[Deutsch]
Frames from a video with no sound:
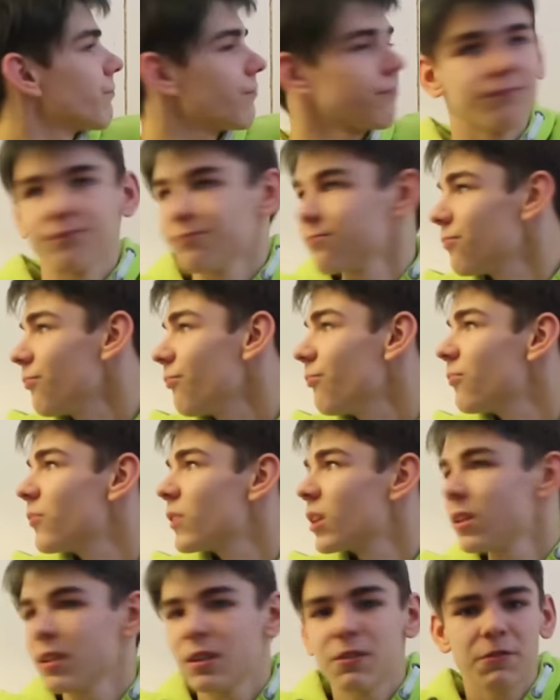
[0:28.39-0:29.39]
hm,
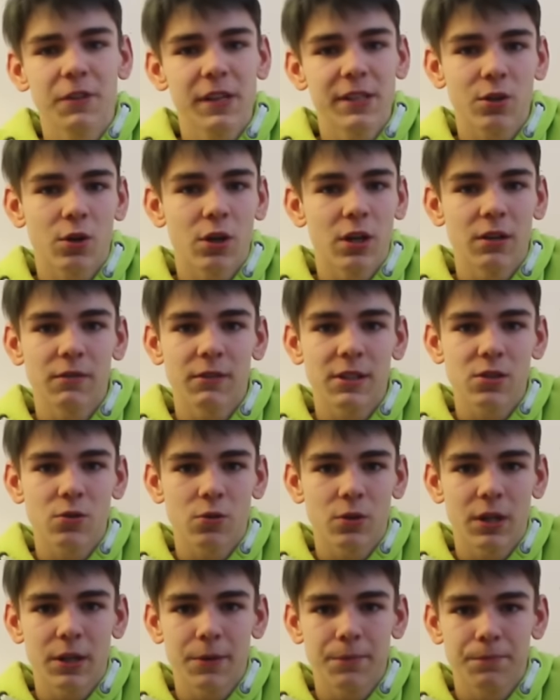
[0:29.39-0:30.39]
hier fehlt doch irgendwas,
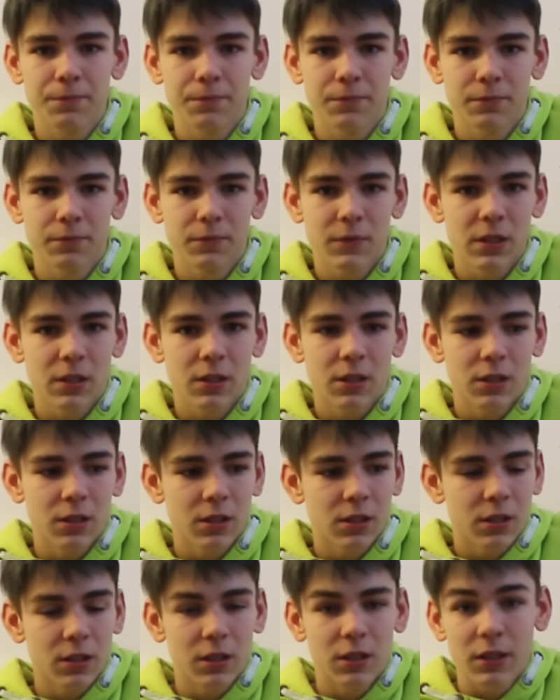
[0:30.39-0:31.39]
oder?
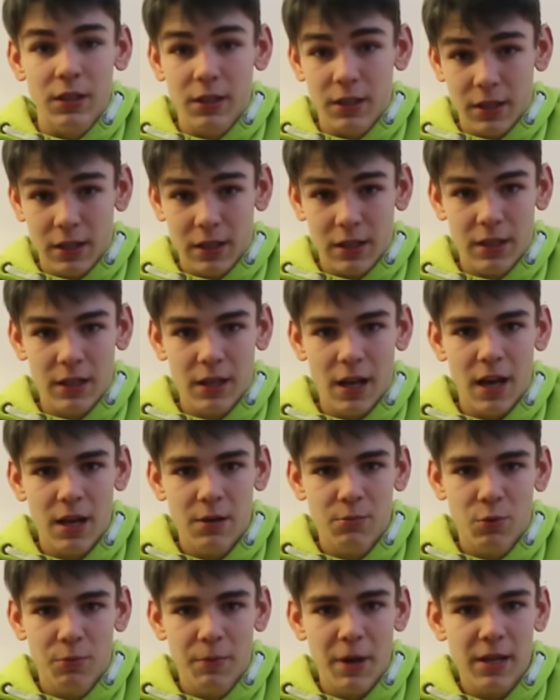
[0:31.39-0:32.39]

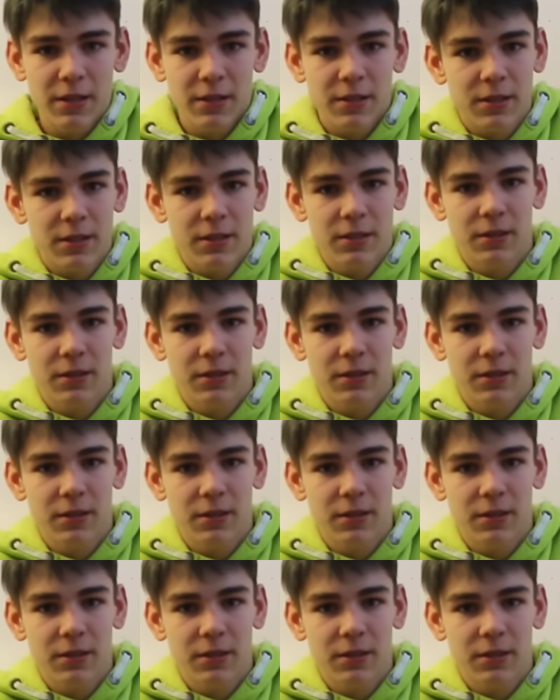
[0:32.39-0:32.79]
Kleinen Moment.